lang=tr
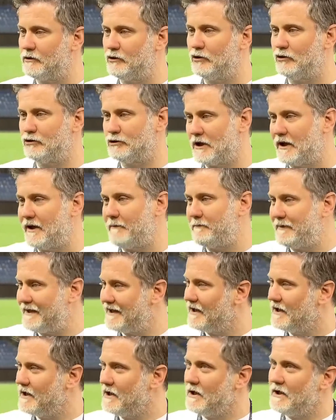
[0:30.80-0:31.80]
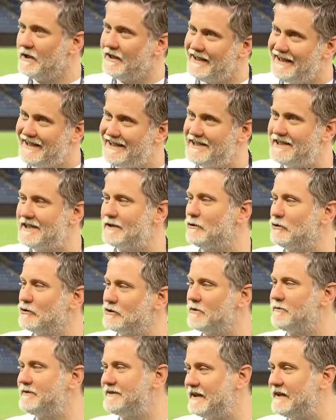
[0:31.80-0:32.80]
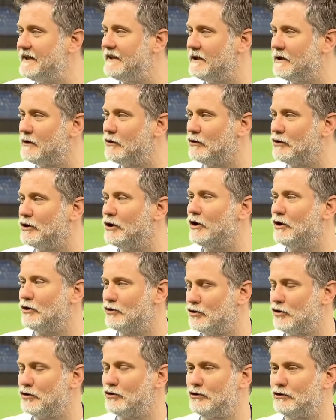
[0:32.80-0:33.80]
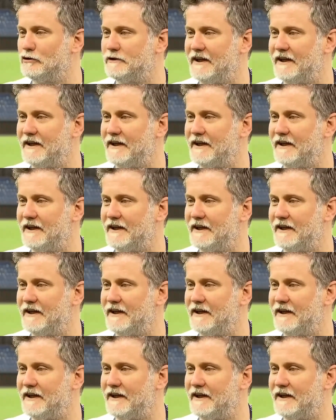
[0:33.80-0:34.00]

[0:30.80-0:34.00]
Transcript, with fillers: O yüzden hep bir ince de olsa bir serinlik oluyor çok yüksek.